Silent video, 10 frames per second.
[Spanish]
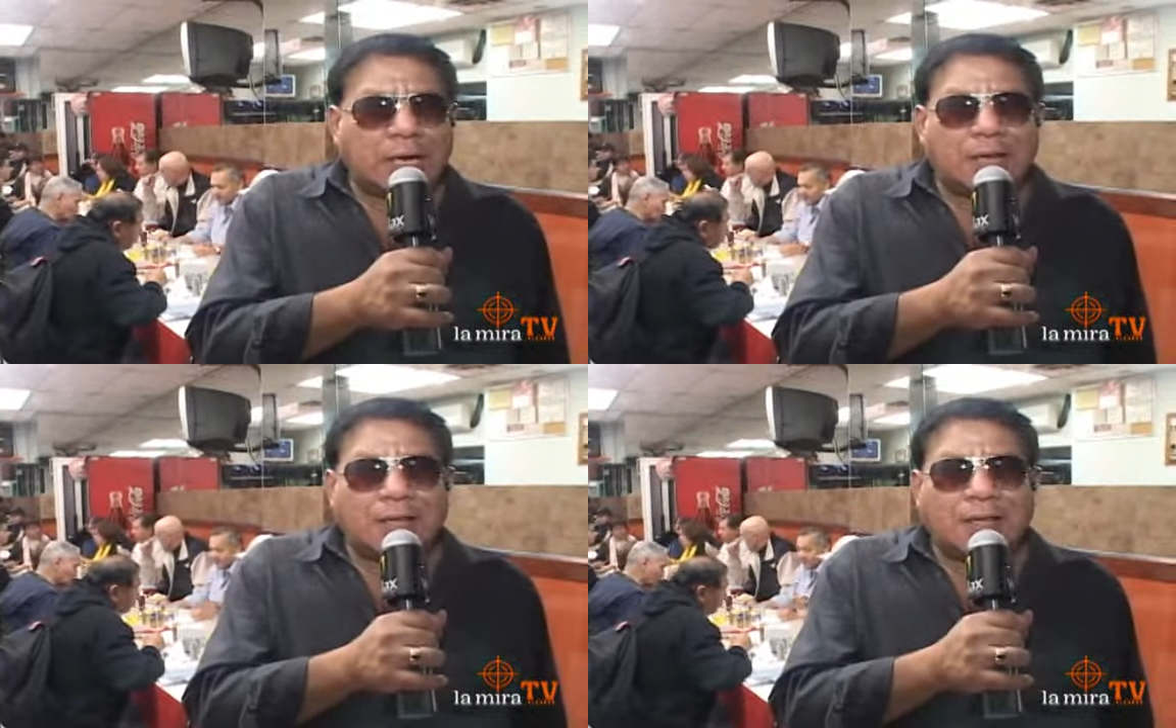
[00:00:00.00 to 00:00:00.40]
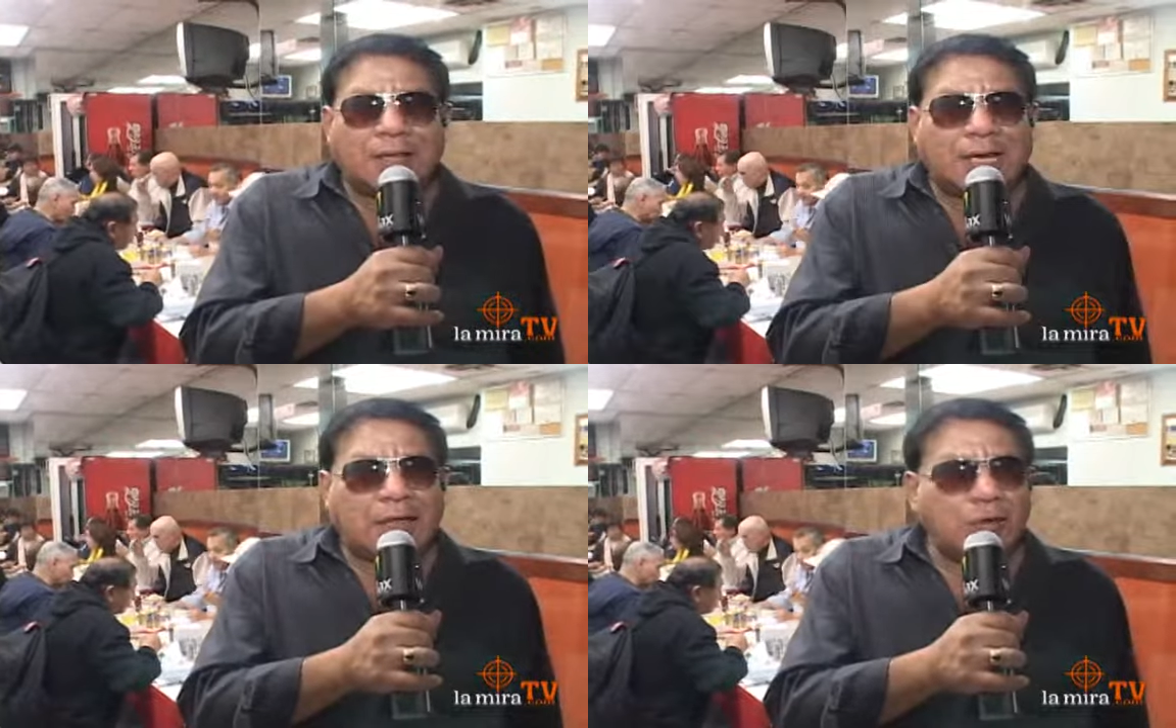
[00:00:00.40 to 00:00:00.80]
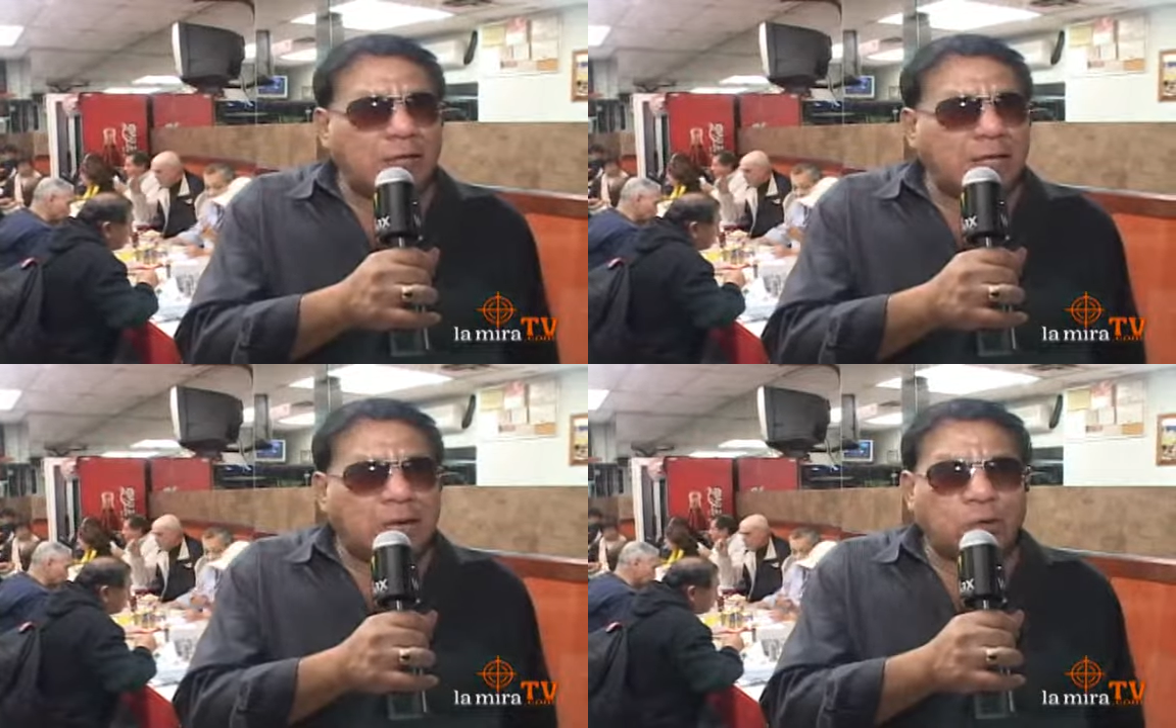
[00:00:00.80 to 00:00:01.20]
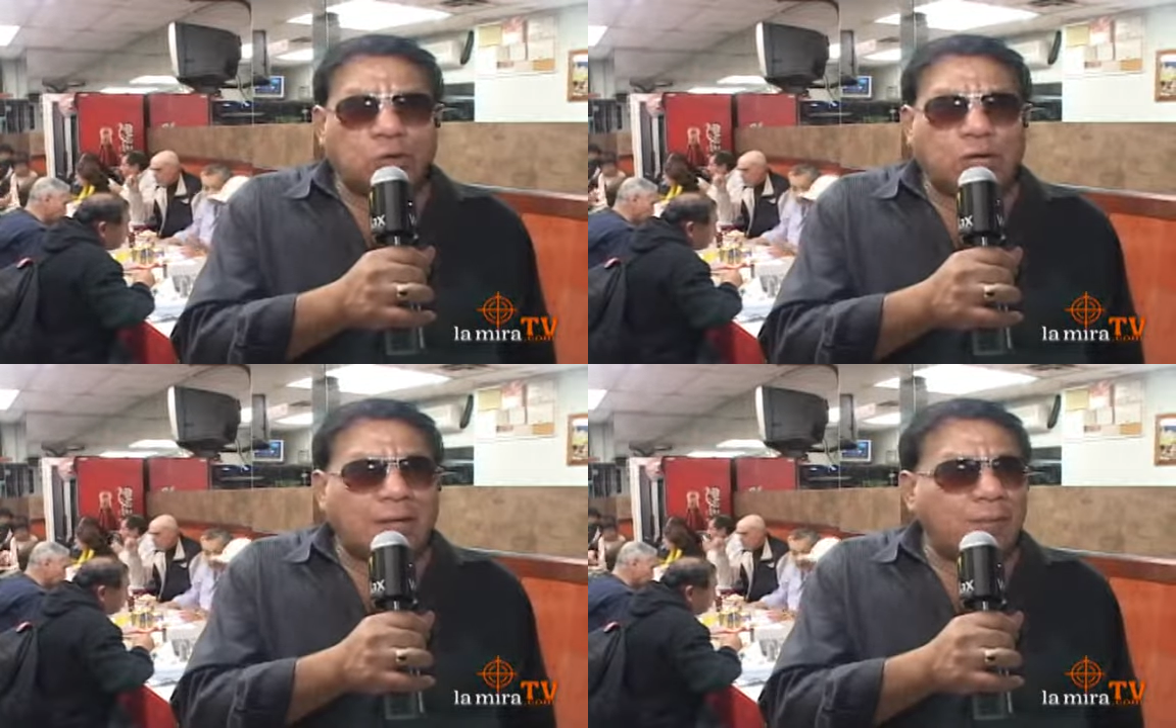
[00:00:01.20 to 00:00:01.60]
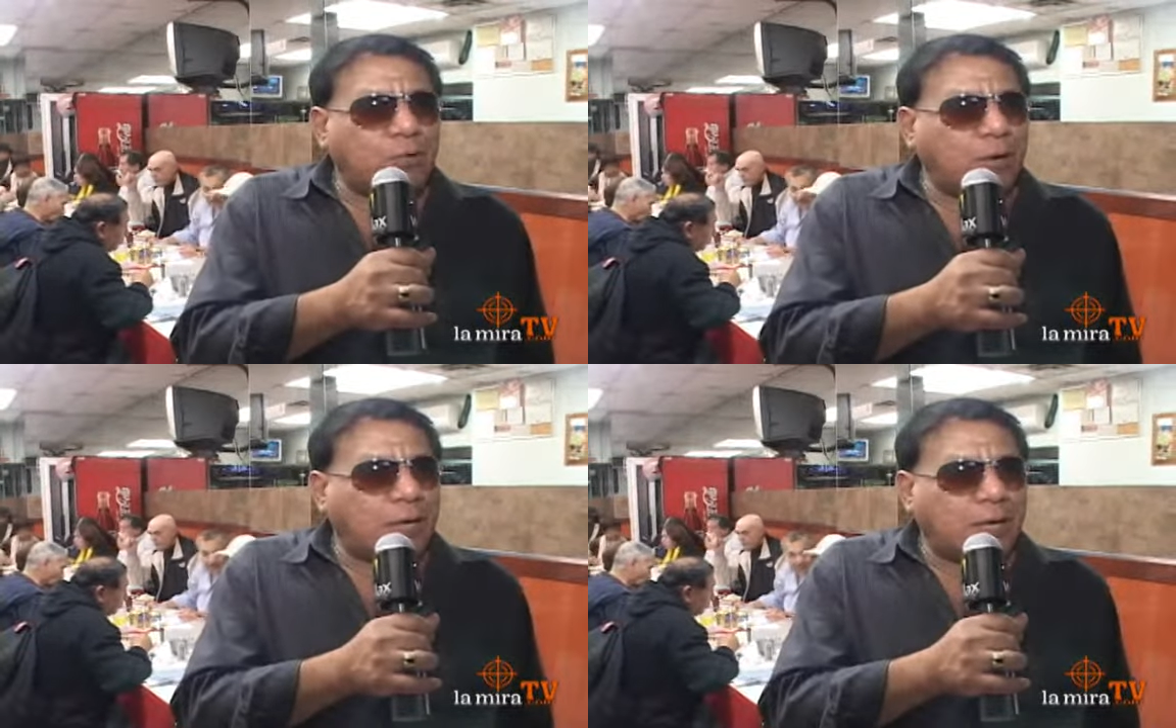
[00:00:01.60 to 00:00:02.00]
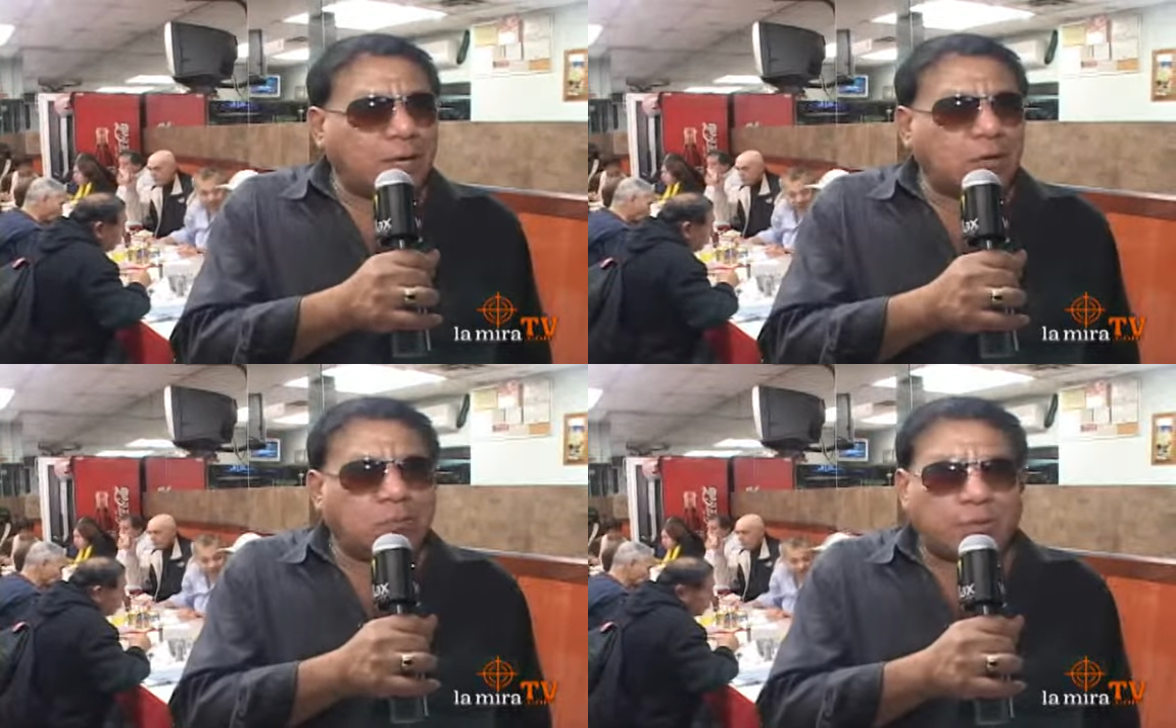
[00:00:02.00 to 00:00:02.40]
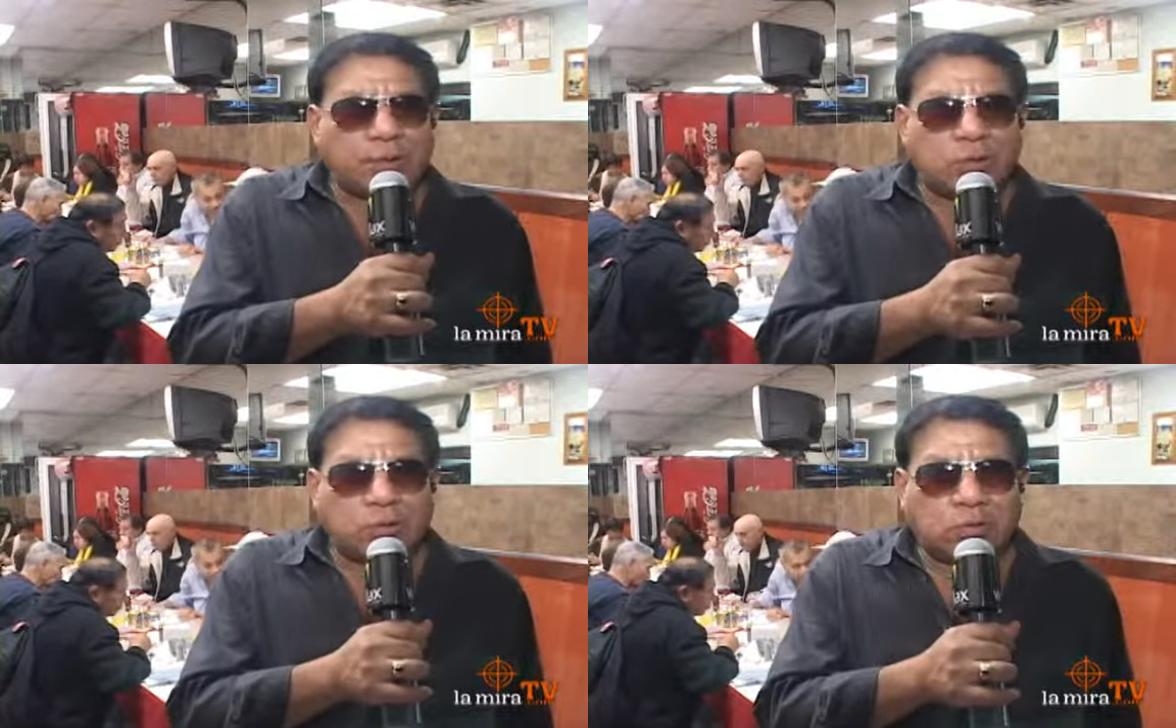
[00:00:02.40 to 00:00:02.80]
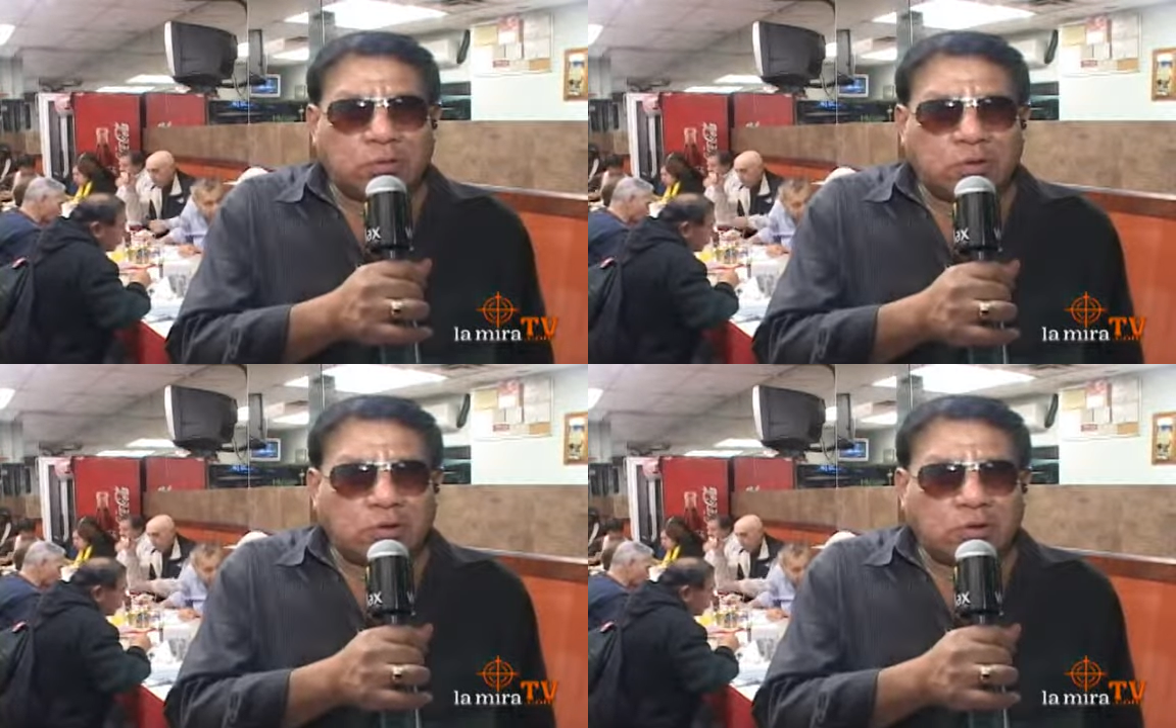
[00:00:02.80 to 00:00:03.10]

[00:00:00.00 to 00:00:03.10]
Que, que no tiene la autoridad moral en estos momentos